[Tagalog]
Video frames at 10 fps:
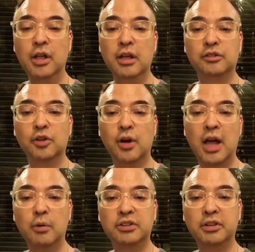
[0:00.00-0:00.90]
So I
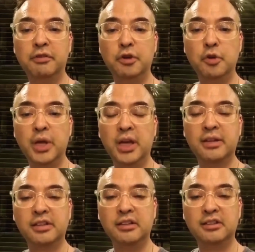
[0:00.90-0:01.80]
was reviewing it
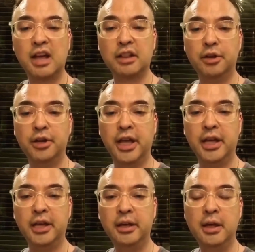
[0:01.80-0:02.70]
since
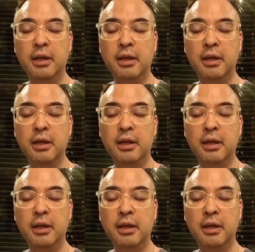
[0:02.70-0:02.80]
Saturday.